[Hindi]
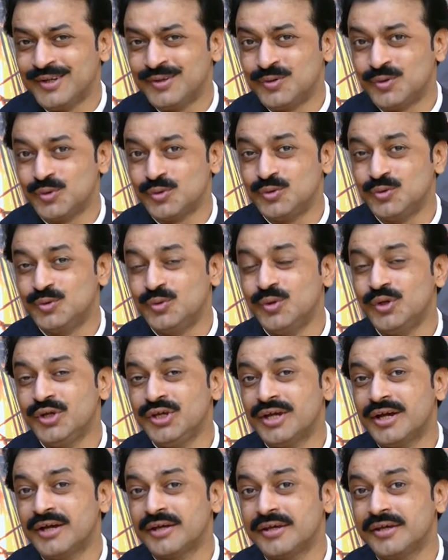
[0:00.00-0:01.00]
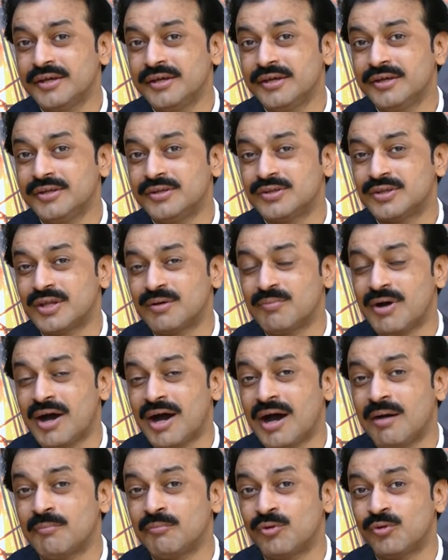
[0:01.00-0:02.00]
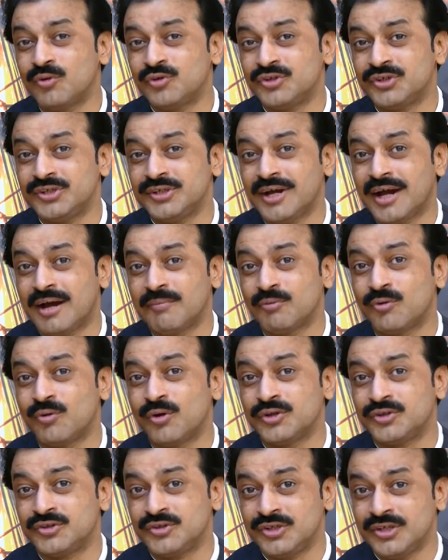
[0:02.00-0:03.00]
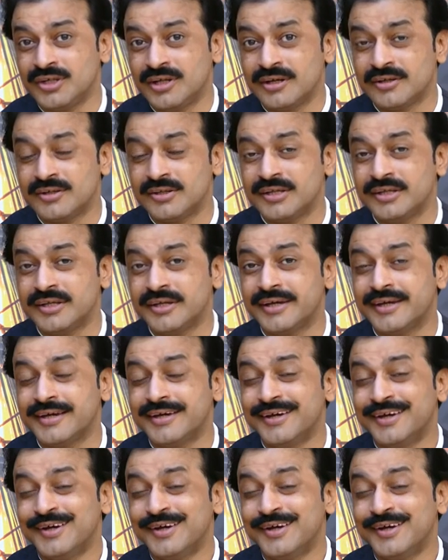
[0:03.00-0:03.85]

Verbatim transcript: तो दुनिया की तमाम खुशियाँ आपको अच्छी लगती हैं